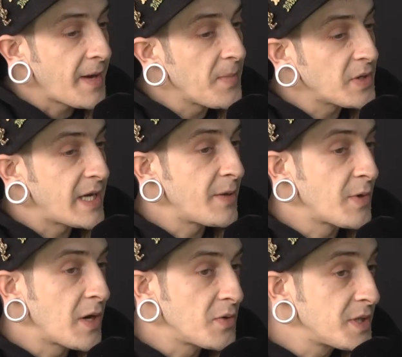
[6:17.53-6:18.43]
por ejemplo, tiene
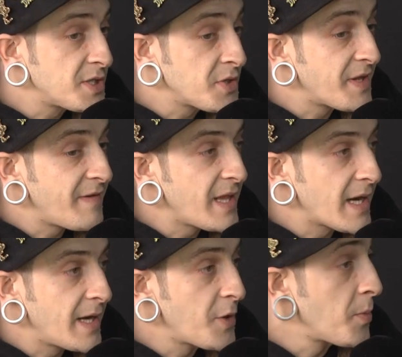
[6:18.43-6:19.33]
una condición de
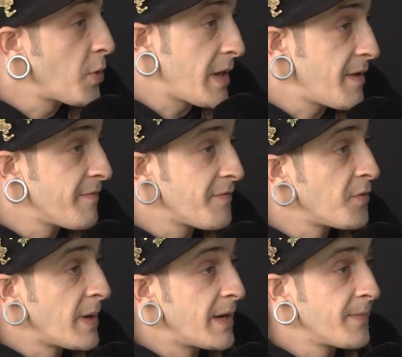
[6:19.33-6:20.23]
vida que no pueden
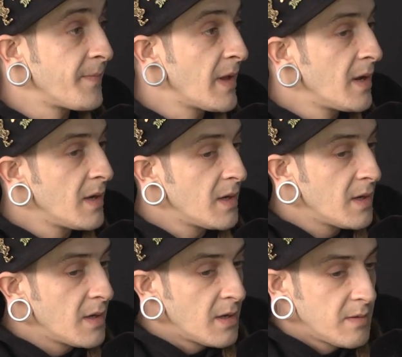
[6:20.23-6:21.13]
fumar
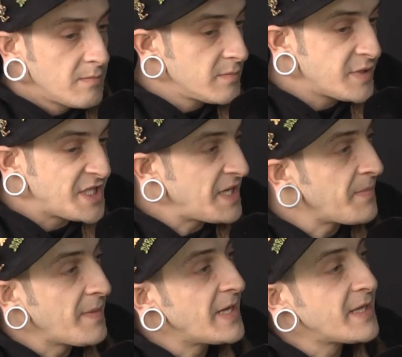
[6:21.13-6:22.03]

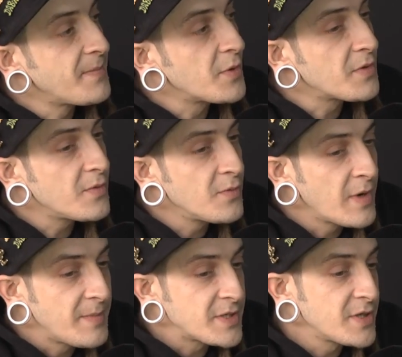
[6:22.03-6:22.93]
simplemente por
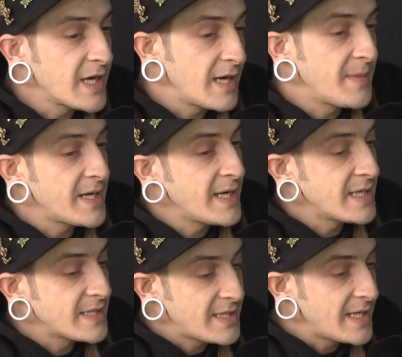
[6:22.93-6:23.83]
una persona que a la
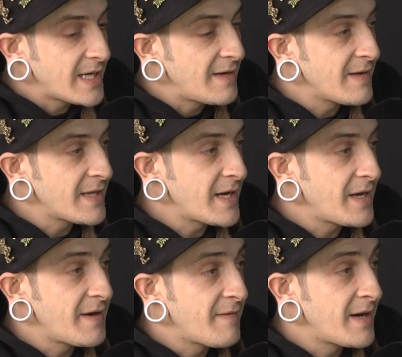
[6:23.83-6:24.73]
mañana se tiene que
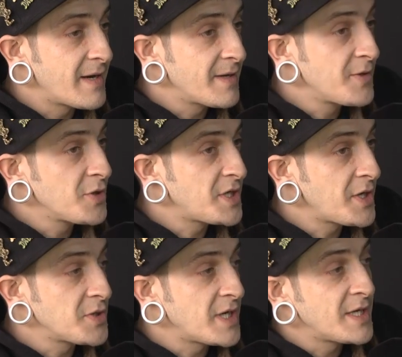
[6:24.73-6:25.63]
levantar y llevar dos
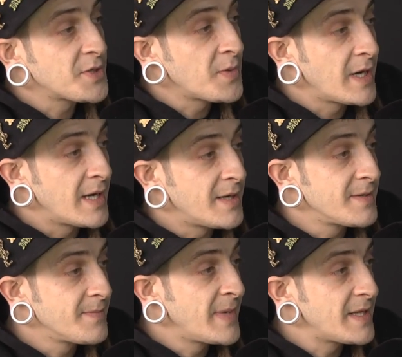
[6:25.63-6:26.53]
hijos a la escuela.
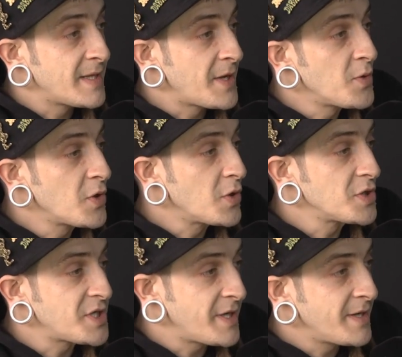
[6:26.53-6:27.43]
Métete en un
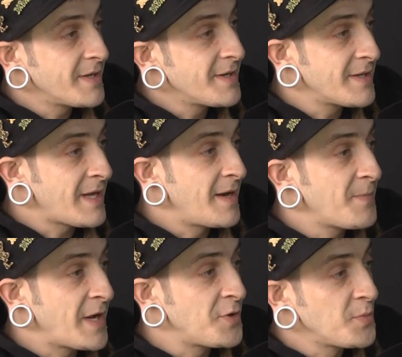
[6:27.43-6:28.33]
coche
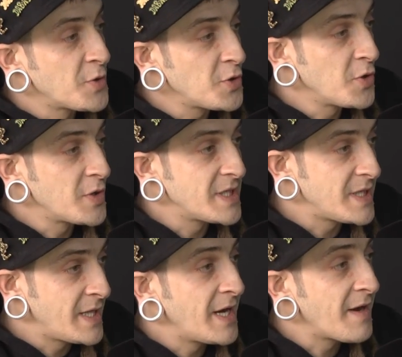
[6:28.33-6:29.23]
tal que tú por
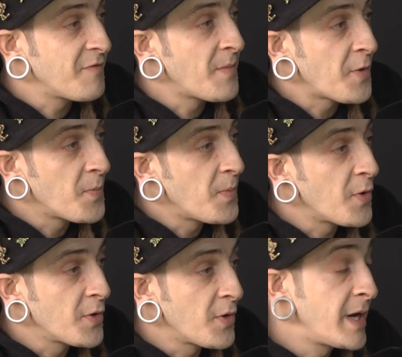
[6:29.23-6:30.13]
dolores te tiene que fumar un
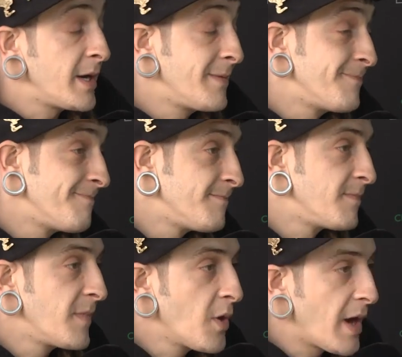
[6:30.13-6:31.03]
porro y
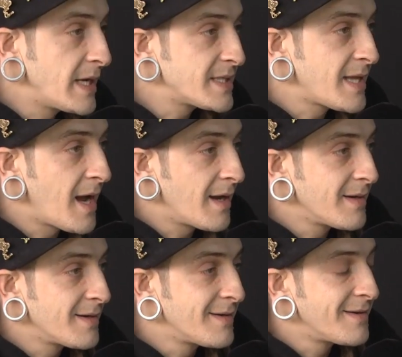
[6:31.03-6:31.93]
no es
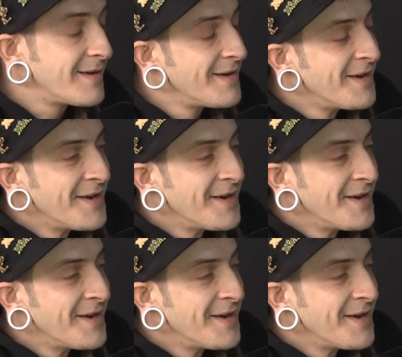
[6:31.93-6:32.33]
tan